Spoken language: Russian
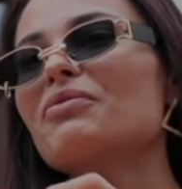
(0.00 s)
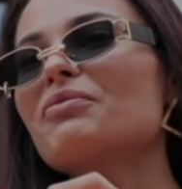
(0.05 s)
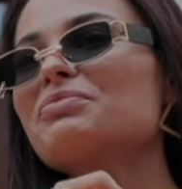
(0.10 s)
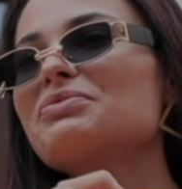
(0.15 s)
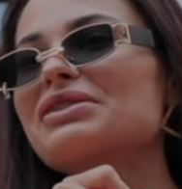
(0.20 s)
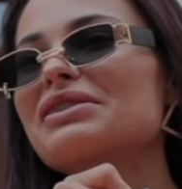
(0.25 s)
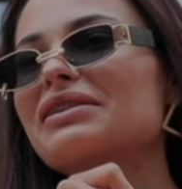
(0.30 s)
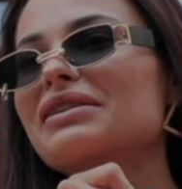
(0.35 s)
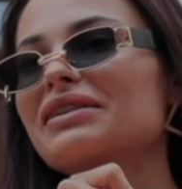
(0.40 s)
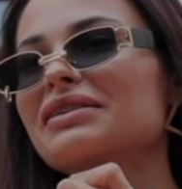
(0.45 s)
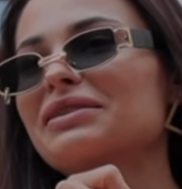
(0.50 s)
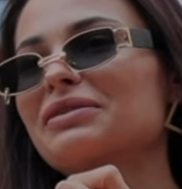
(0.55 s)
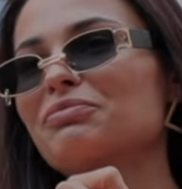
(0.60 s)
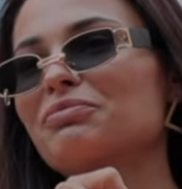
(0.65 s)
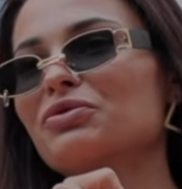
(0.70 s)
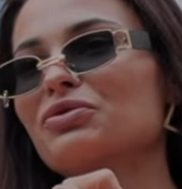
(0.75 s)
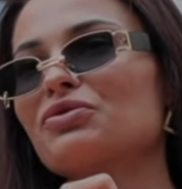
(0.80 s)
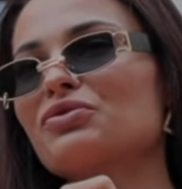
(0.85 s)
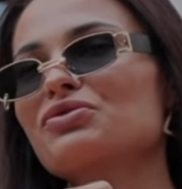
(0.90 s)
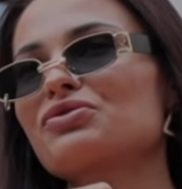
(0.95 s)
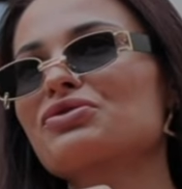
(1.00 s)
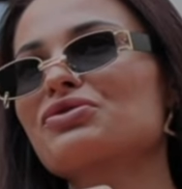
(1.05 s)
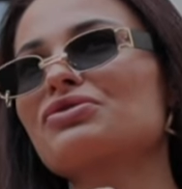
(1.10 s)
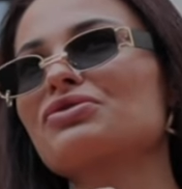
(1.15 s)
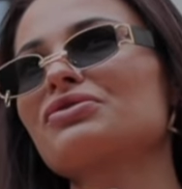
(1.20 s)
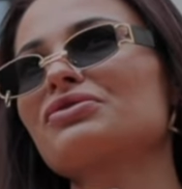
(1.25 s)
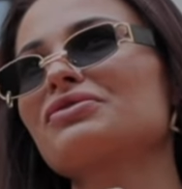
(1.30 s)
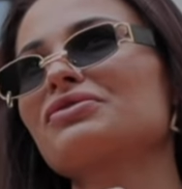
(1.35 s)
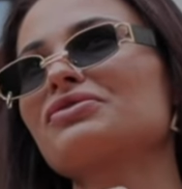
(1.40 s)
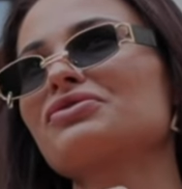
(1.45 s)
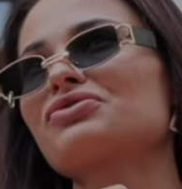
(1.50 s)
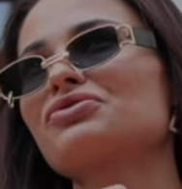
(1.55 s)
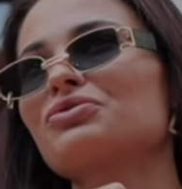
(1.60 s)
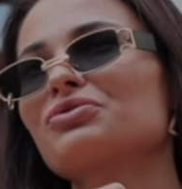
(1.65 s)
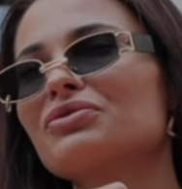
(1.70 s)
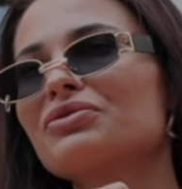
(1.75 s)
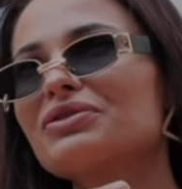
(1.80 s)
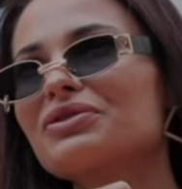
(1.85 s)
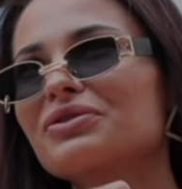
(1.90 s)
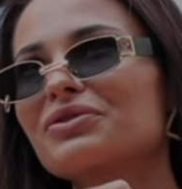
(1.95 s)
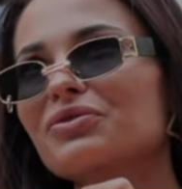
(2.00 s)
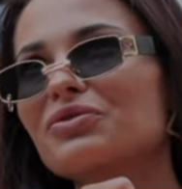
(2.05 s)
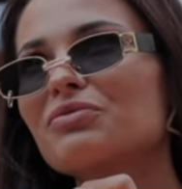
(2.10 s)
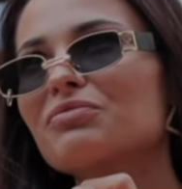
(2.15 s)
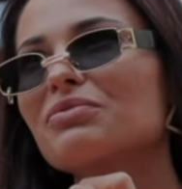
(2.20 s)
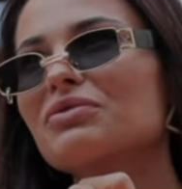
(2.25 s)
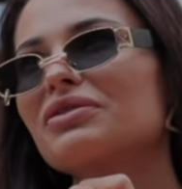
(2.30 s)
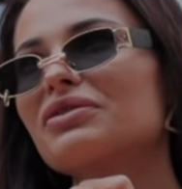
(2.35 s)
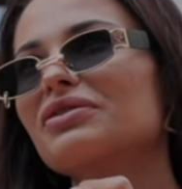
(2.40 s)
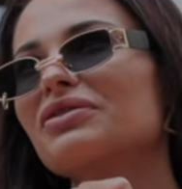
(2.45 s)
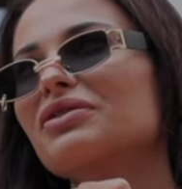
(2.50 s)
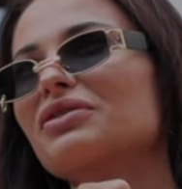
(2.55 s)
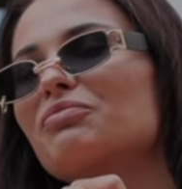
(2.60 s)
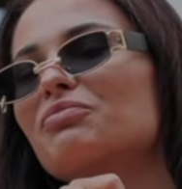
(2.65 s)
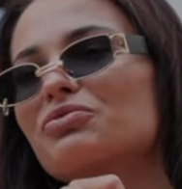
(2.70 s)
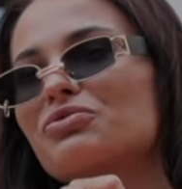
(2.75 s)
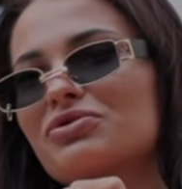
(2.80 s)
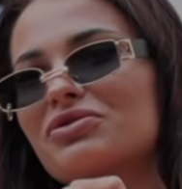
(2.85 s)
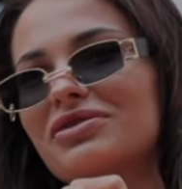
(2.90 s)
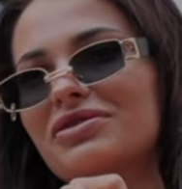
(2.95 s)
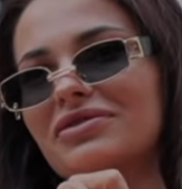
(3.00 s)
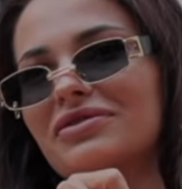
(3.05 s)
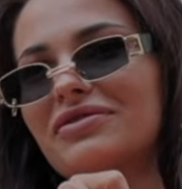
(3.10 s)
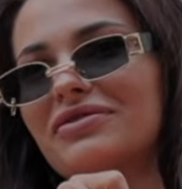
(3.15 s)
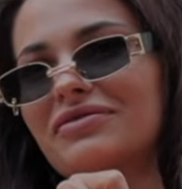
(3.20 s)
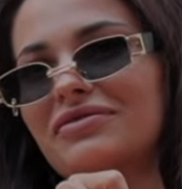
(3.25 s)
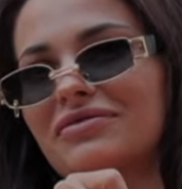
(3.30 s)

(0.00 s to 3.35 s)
вообще, как ты пьешь э, что-то, кроме капучино.